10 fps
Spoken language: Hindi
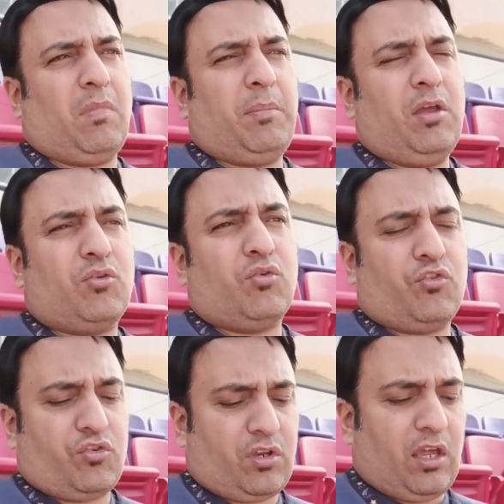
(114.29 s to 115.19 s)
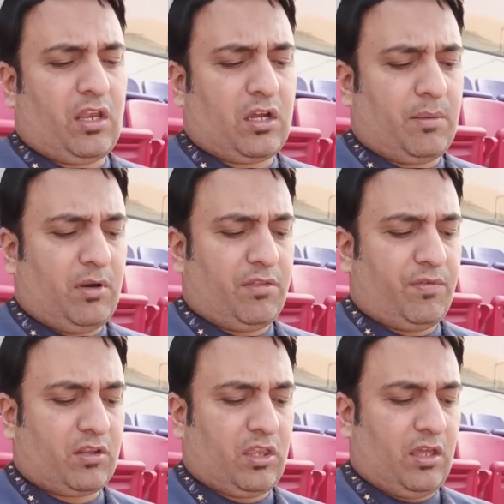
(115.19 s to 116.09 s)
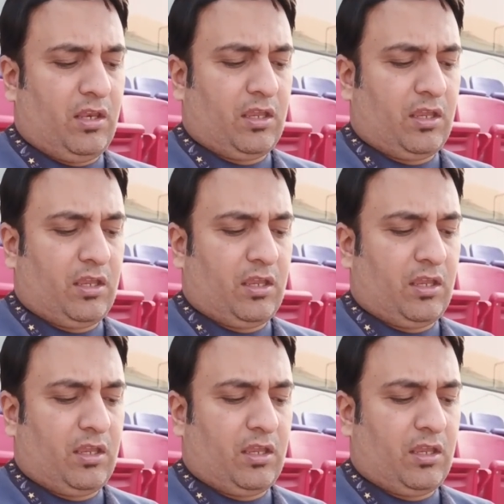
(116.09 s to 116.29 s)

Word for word: अभी कुछ कहना कबल वक्त है